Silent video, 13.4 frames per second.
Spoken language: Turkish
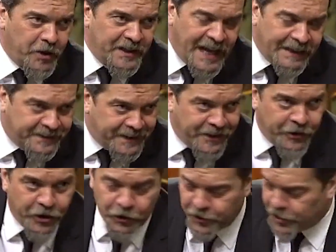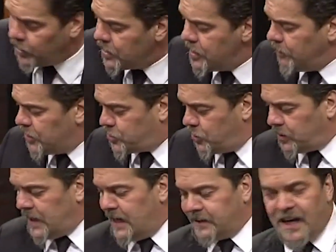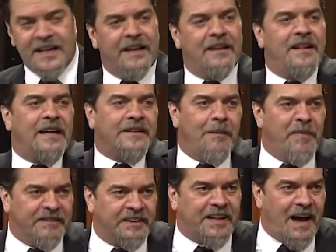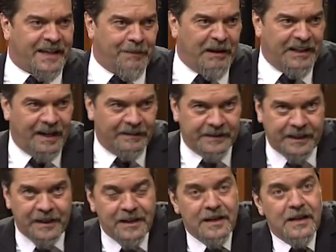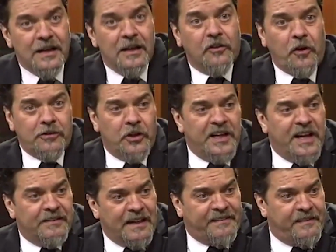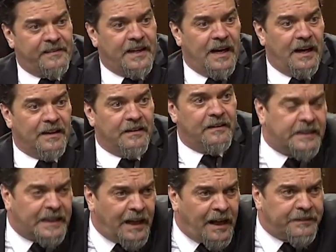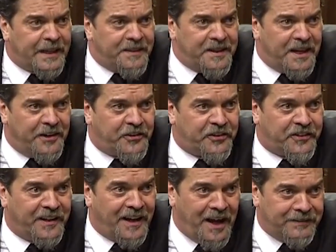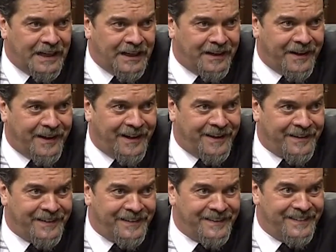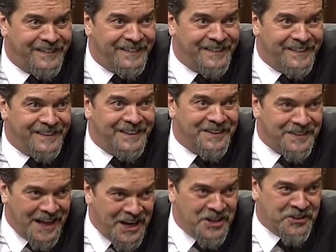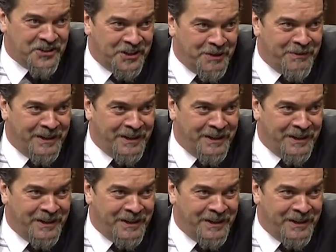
Dert dinliyordu. Birçok dert yani yıllardan beri takip ederdik. Sonra onun yerine siz geldiniz. Sizler de değişti herhalde. Hep bir değişti. Değişti değil mi?